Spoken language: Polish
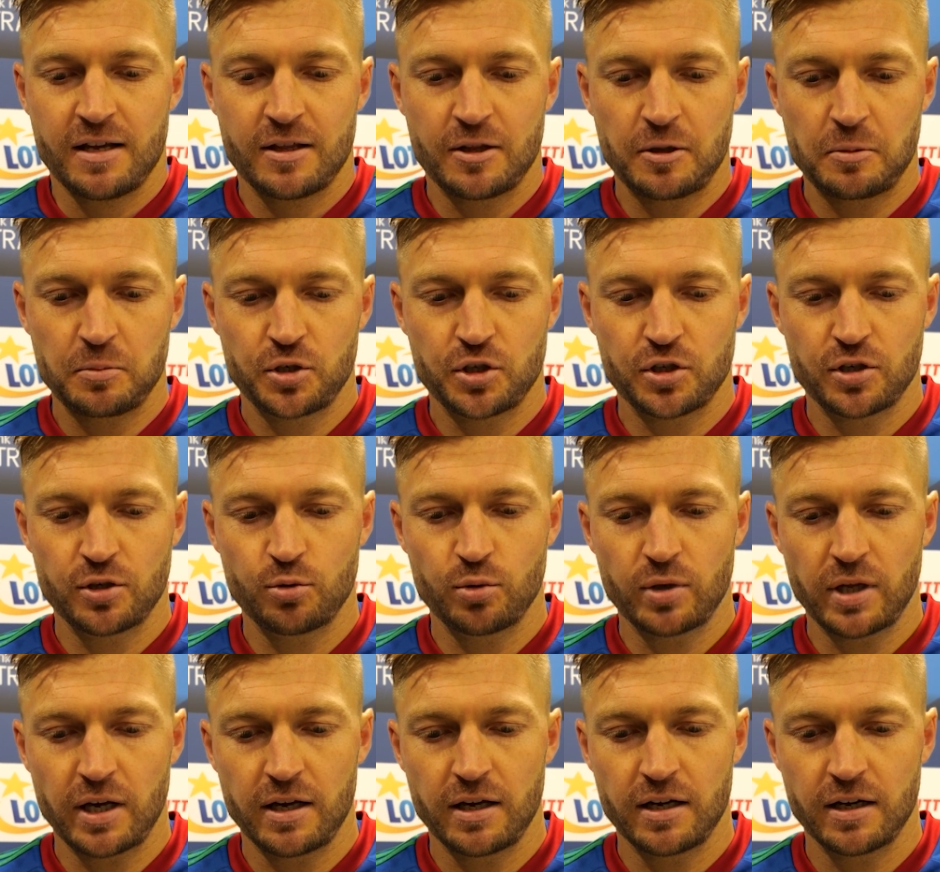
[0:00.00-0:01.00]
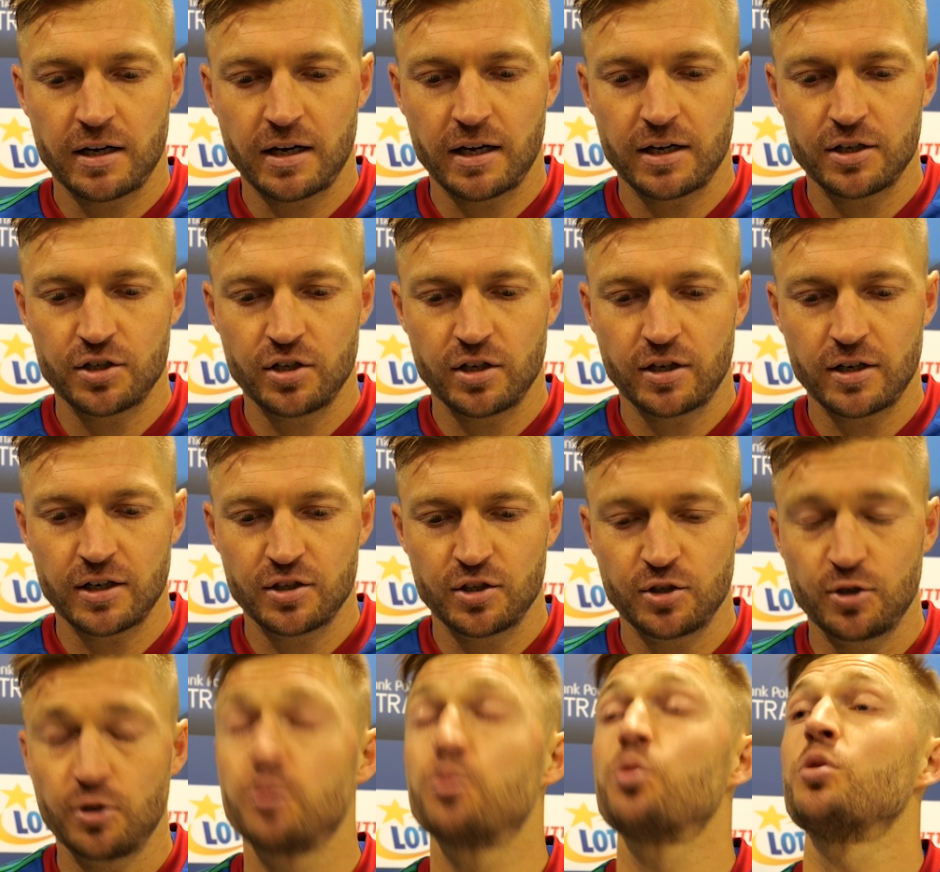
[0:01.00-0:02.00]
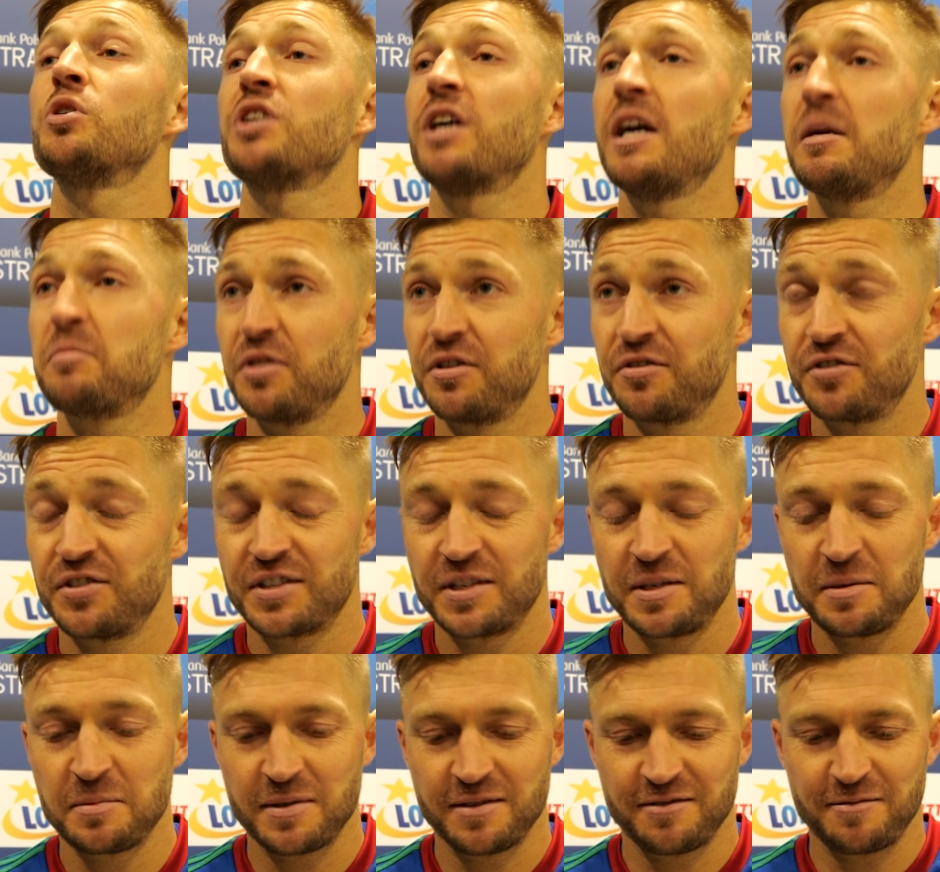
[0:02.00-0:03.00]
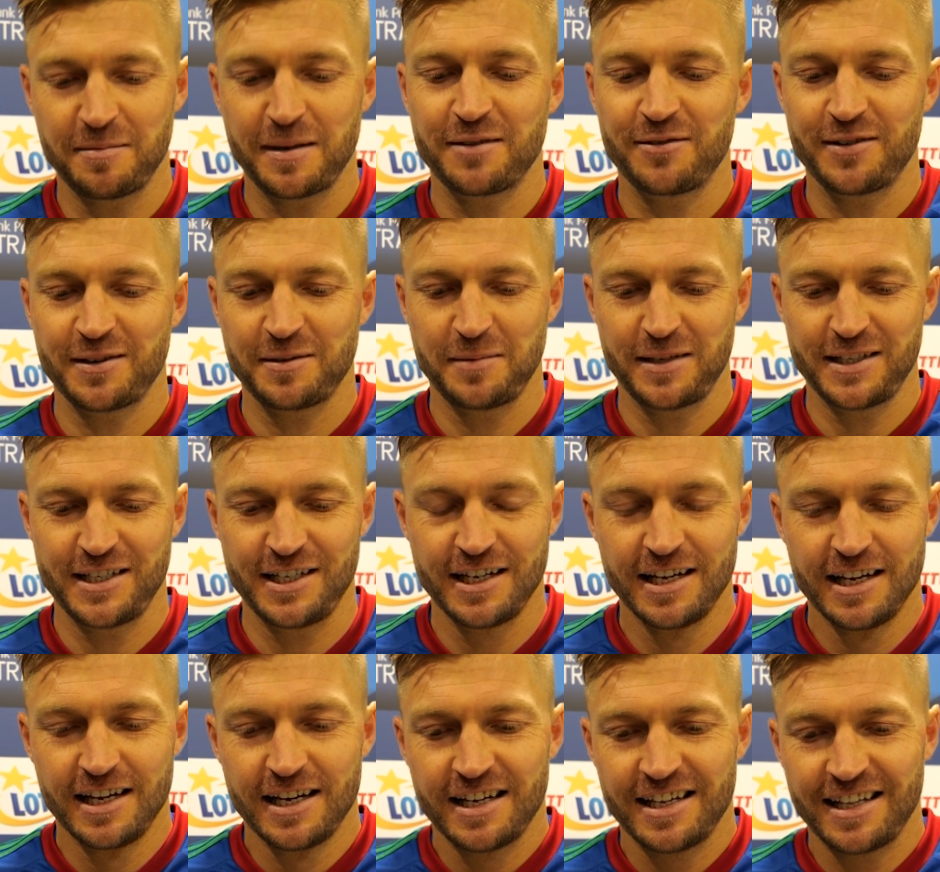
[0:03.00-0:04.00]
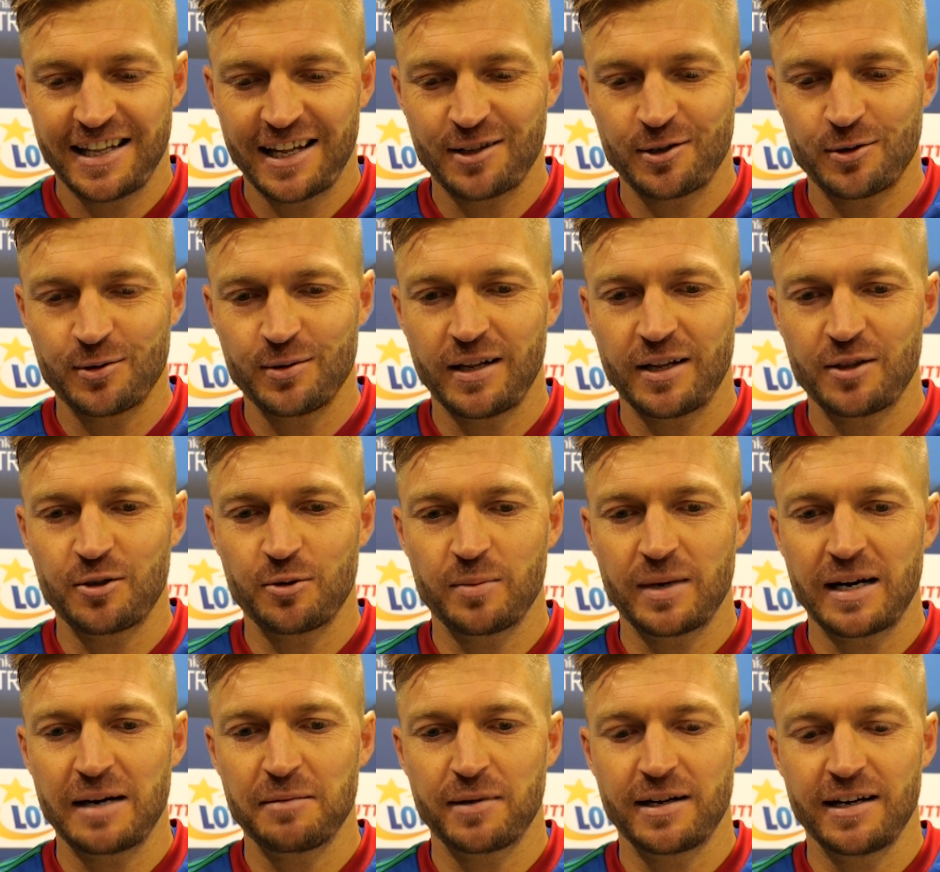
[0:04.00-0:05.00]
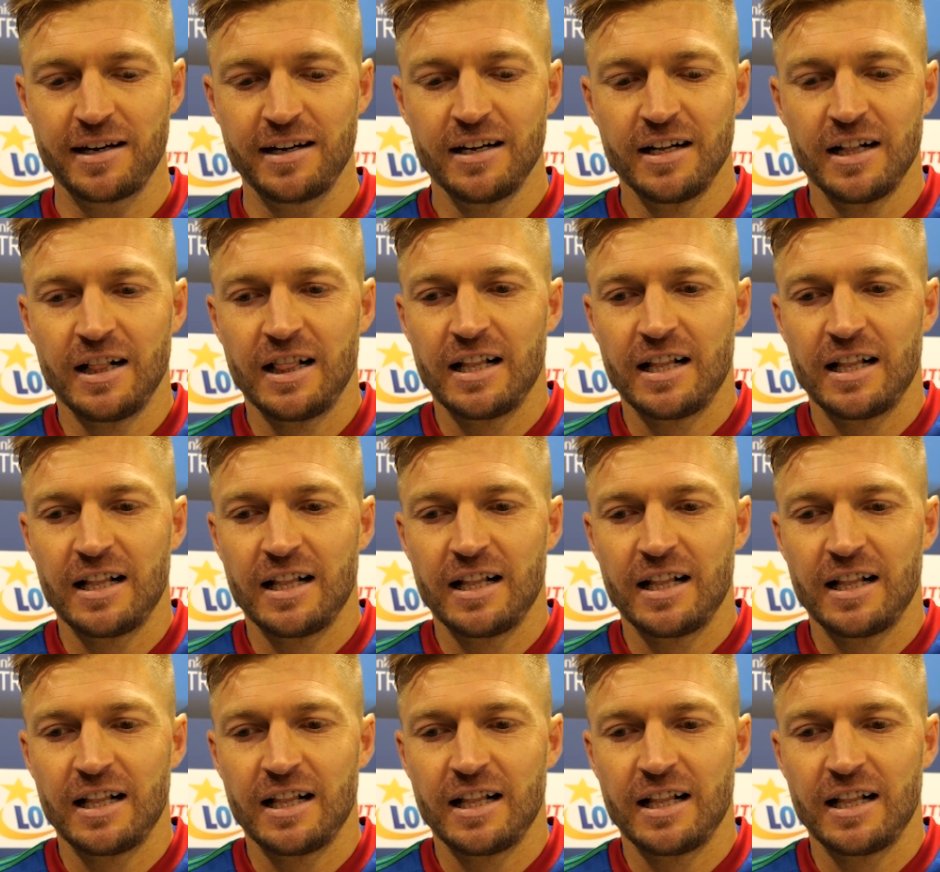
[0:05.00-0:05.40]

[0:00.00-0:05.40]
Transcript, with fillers: No myślę, że tutaj każdy, każdy gol. Długo czekałem przede wszystkim w barwach miedzi na tą, na tą bramkę.